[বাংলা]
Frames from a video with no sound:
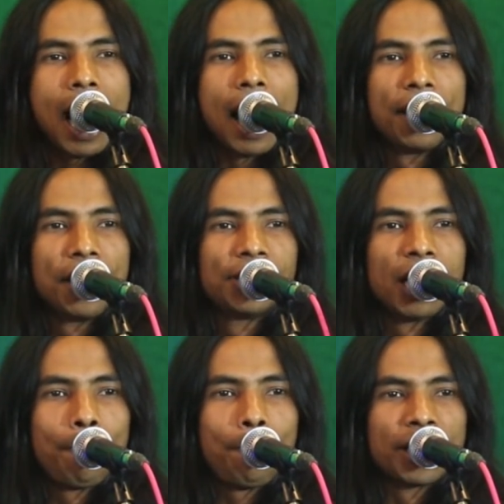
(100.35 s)
আর
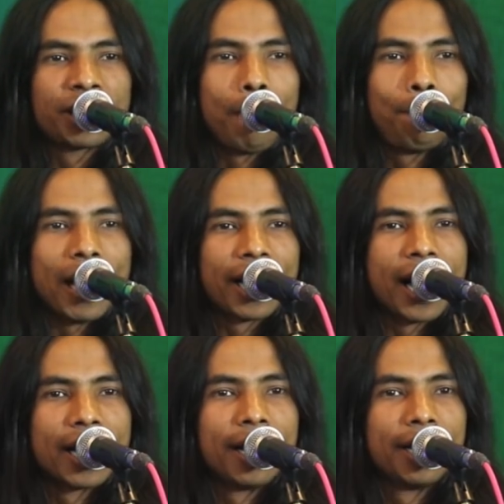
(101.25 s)
নিজের পেশাব
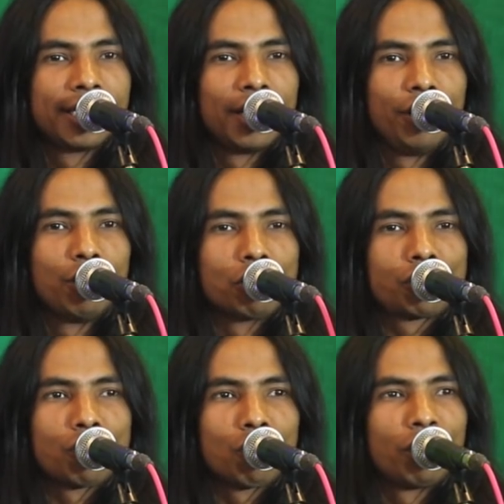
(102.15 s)
পায়খানা নিজে উনি
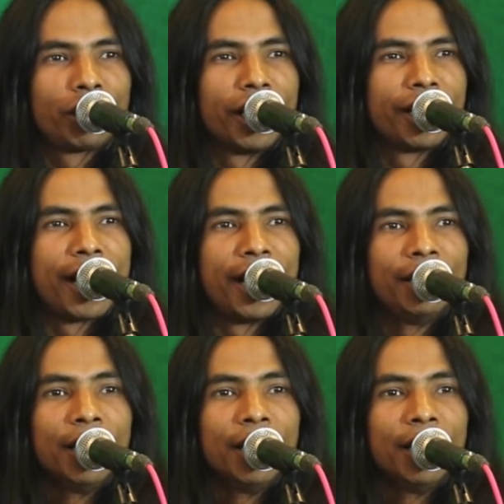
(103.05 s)
নষ্ট করতেন না